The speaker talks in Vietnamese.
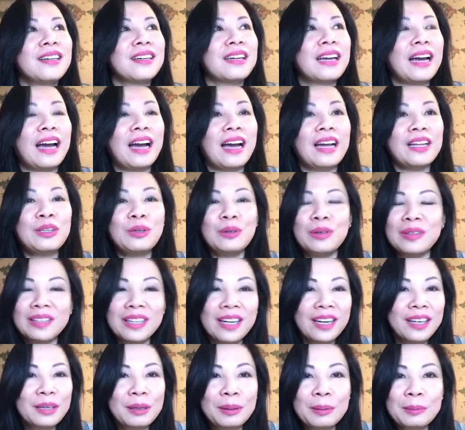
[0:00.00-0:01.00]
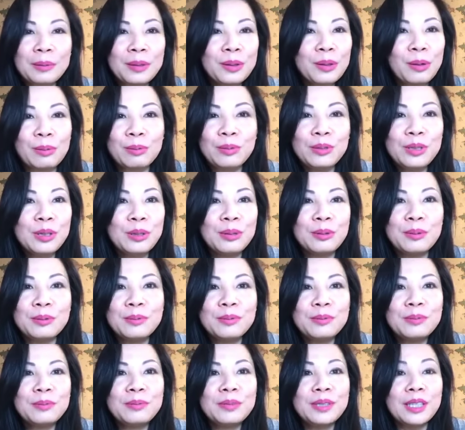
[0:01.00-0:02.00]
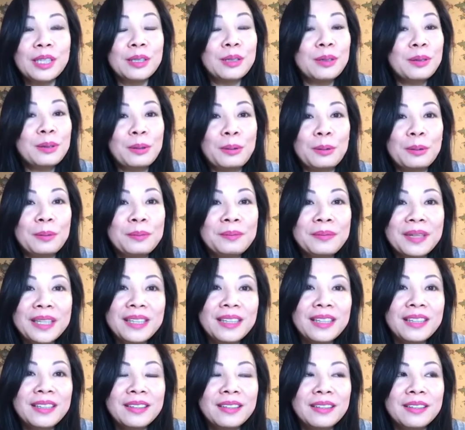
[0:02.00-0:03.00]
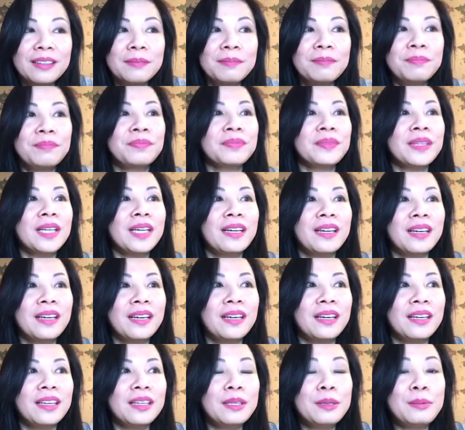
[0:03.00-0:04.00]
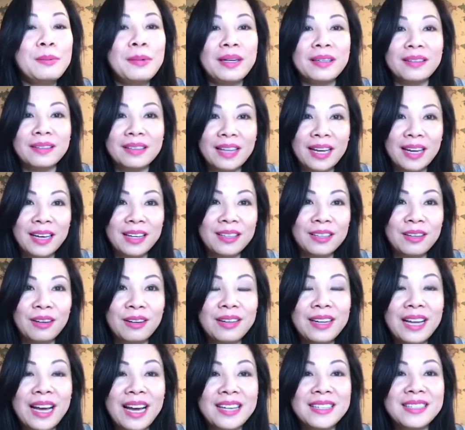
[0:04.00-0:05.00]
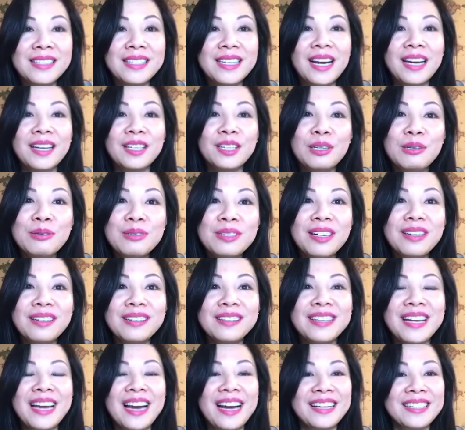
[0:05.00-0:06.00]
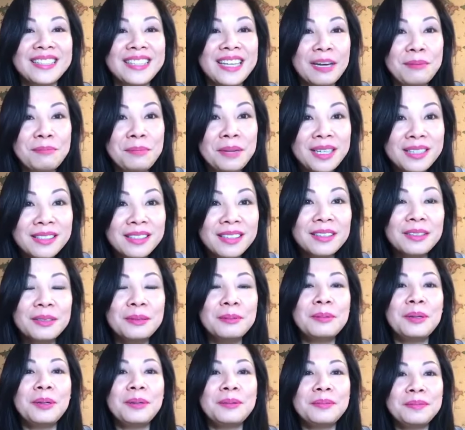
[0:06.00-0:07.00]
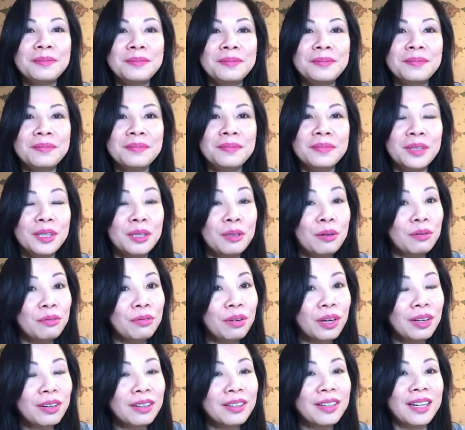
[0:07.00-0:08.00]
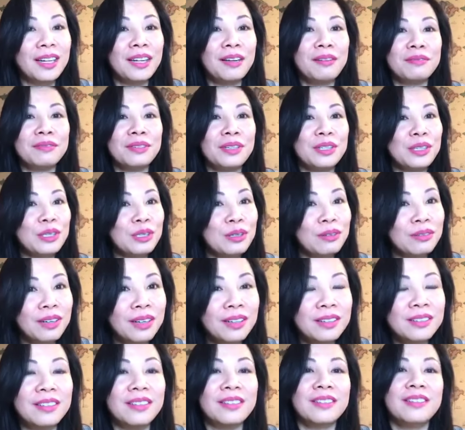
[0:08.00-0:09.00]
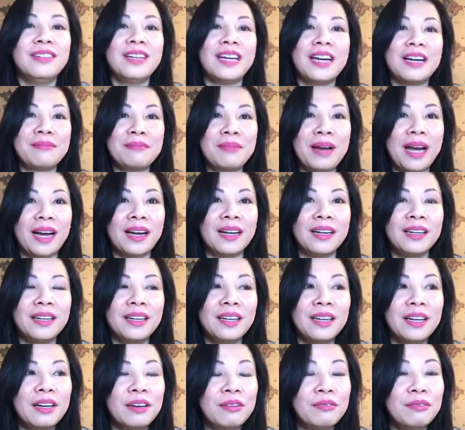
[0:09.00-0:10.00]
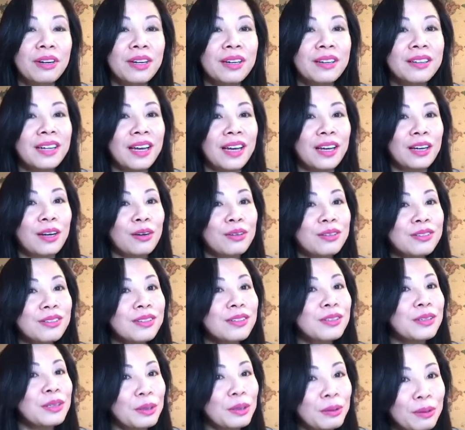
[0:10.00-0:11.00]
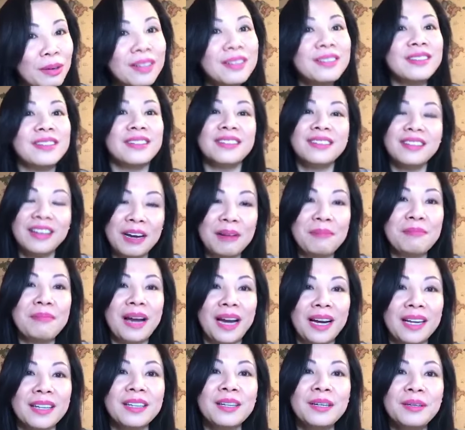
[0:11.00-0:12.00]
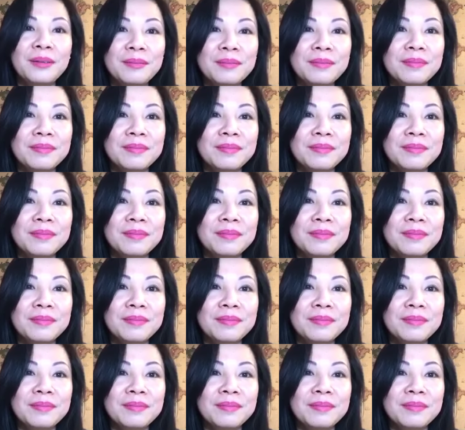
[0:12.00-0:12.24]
cả tuần nay không có ngủ nhiều chỉ có ngủ mấy tiếng thôi nhưng mà người ta hay nói là ăn chay thiếu chất và ăn chay mất sức đúng không nhưng mà Vân có thể làm việc nhiều hơn những người ăn mặn Vân có thể có sức nhiều hơn những người ăn mặn đó